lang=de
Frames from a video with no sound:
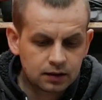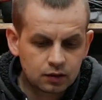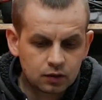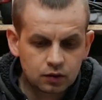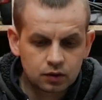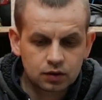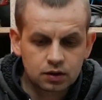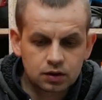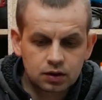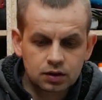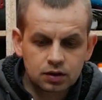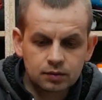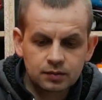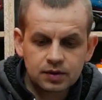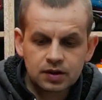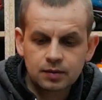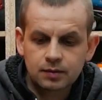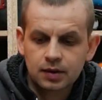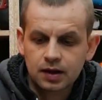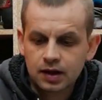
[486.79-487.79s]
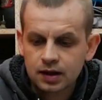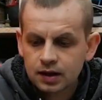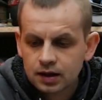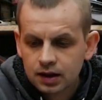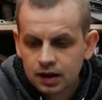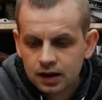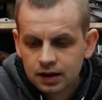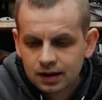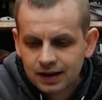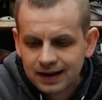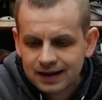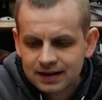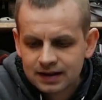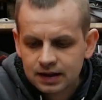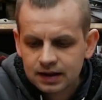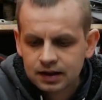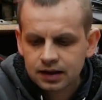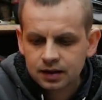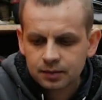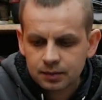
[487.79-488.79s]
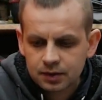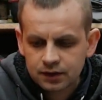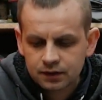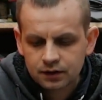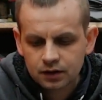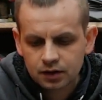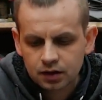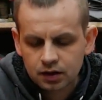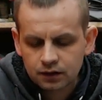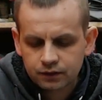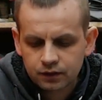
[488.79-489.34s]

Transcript: Und äh, mit dem äh, Endergebnis äh,